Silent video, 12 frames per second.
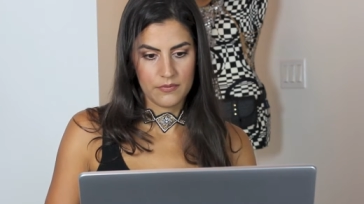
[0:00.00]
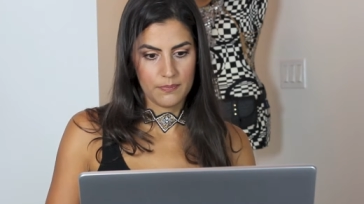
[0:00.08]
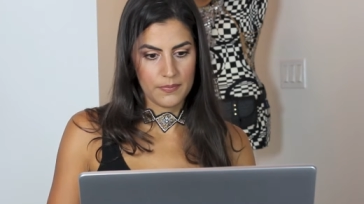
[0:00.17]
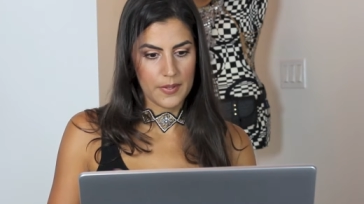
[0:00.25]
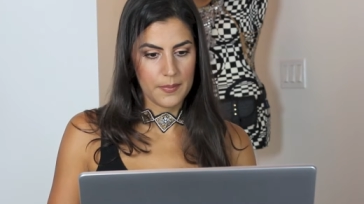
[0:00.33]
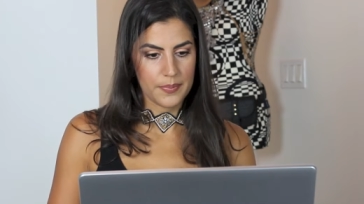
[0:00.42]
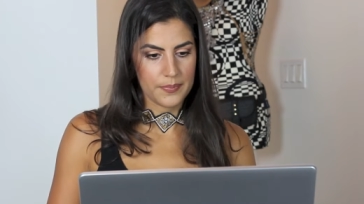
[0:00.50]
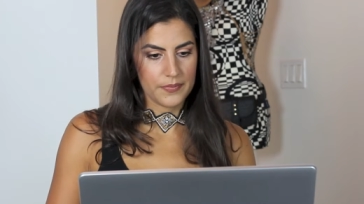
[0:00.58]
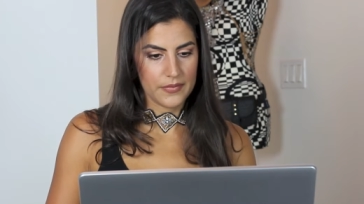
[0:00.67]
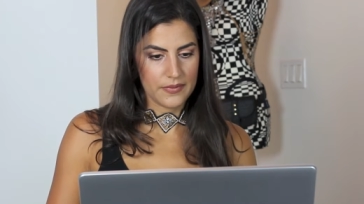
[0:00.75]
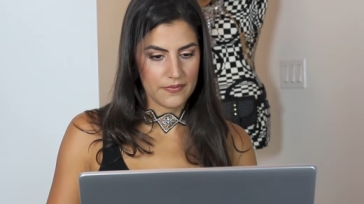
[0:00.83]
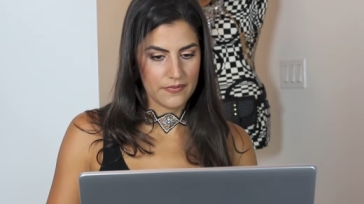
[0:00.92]
Pop.
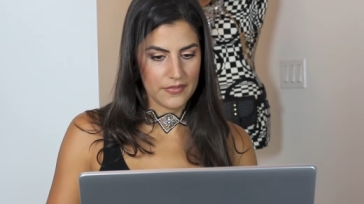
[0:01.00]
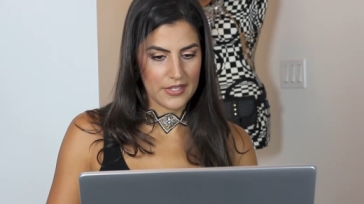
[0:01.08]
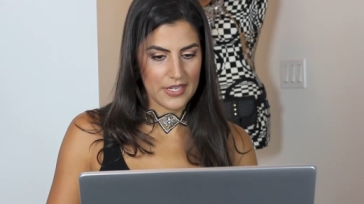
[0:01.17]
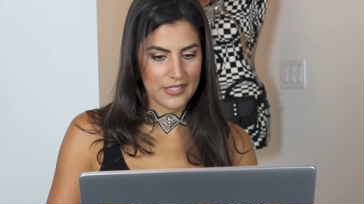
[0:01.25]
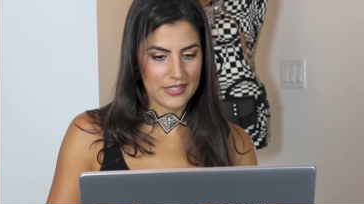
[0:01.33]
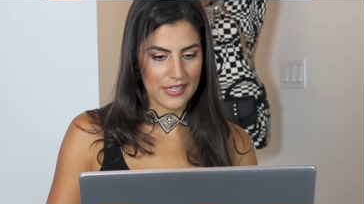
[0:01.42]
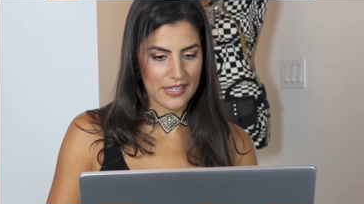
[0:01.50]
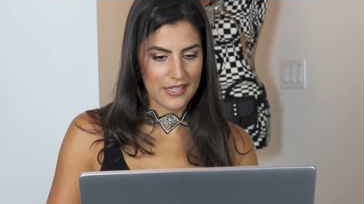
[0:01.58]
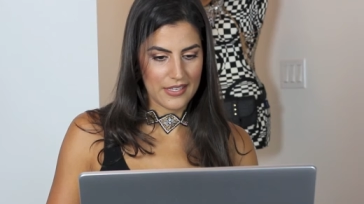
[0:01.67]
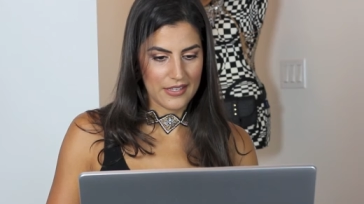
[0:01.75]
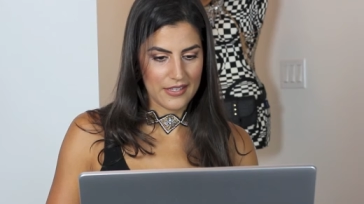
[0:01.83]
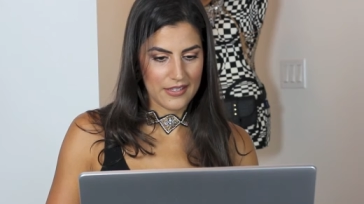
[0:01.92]
Y ahí se
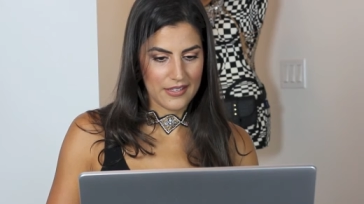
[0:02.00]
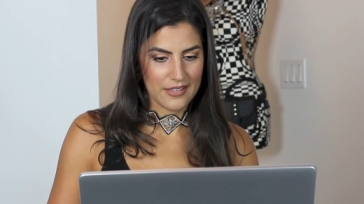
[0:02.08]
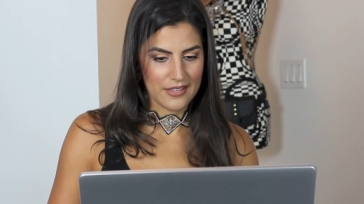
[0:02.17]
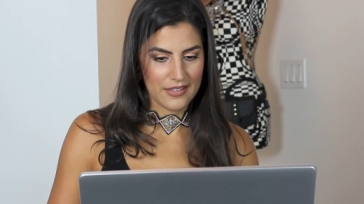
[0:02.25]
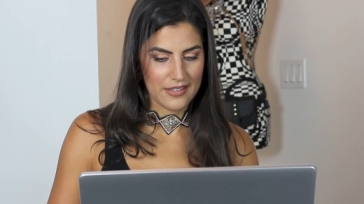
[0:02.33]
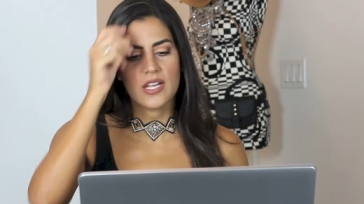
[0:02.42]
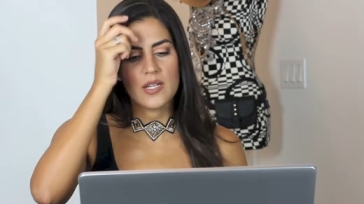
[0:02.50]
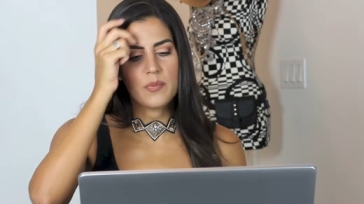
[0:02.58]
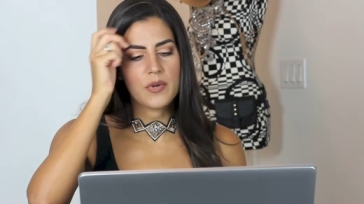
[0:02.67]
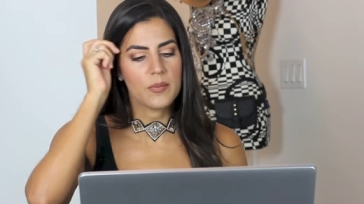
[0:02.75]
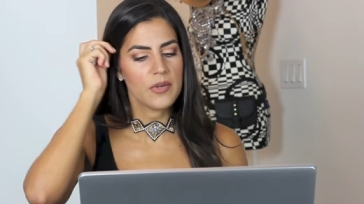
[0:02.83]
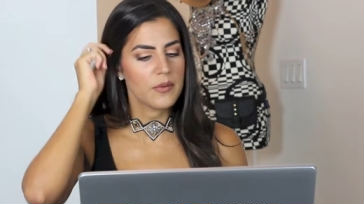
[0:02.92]
queda. En el
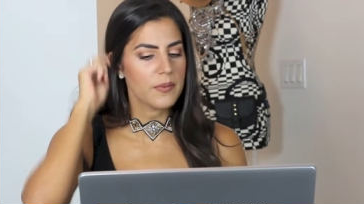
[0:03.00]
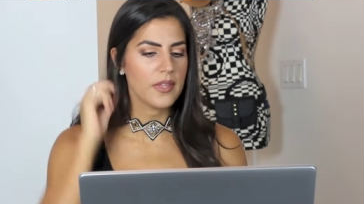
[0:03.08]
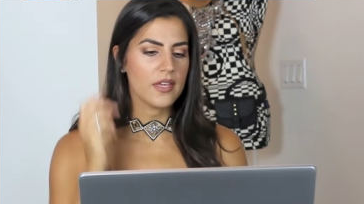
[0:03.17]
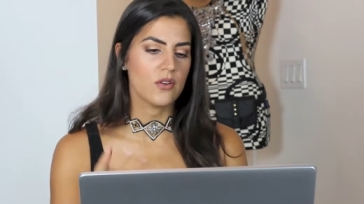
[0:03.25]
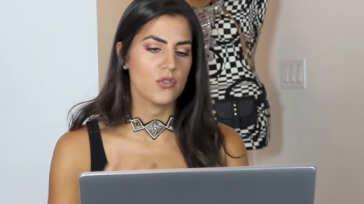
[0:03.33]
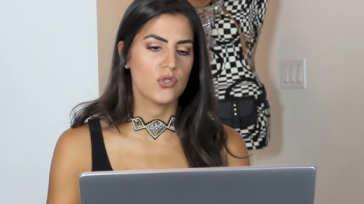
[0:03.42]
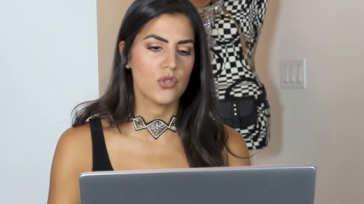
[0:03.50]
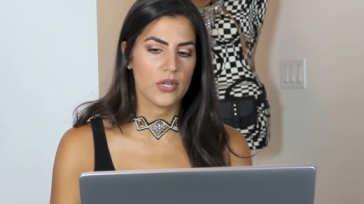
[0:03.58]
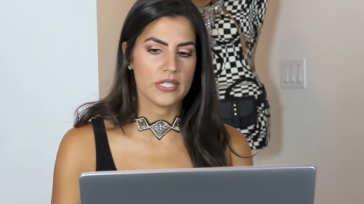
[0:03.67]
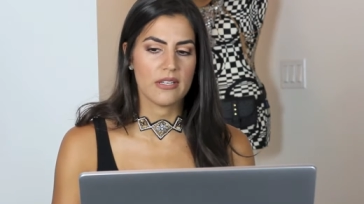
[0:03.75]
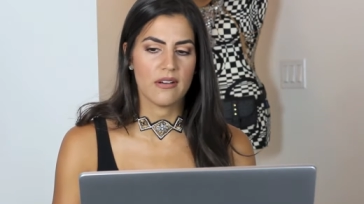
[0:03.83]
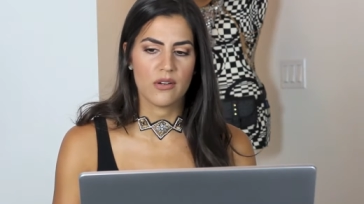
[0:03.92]
primer video yo
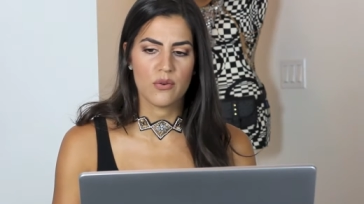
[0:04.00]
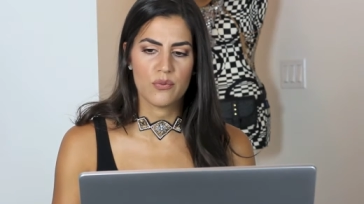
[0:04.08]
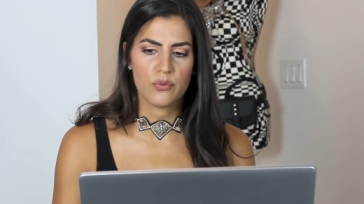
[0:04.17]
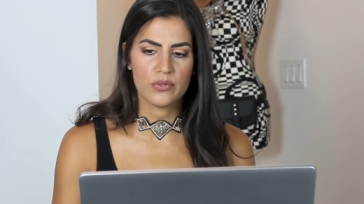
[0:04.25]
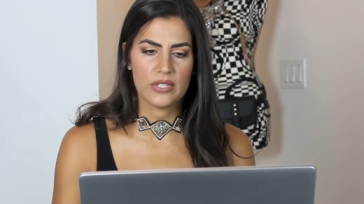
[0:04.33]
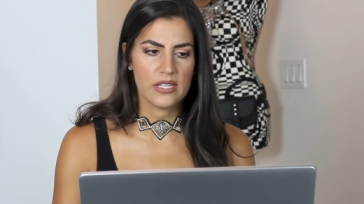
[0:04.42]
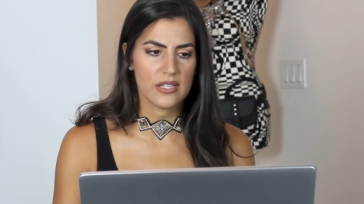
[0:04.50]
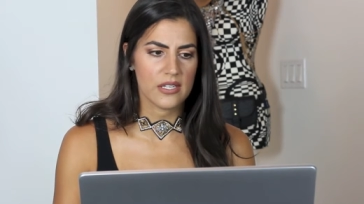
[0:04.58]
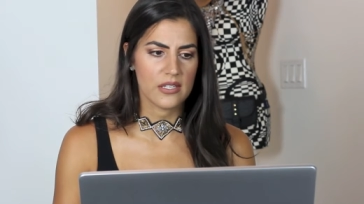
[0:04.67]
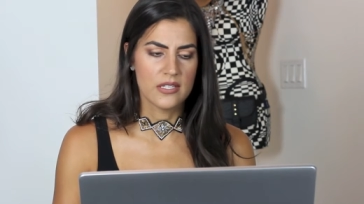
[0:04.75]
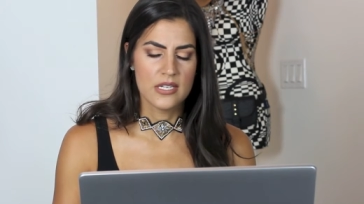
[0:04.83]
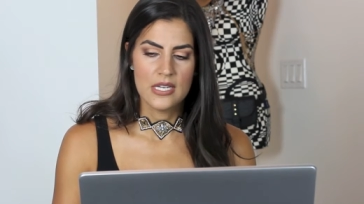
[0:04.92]
estaba confundida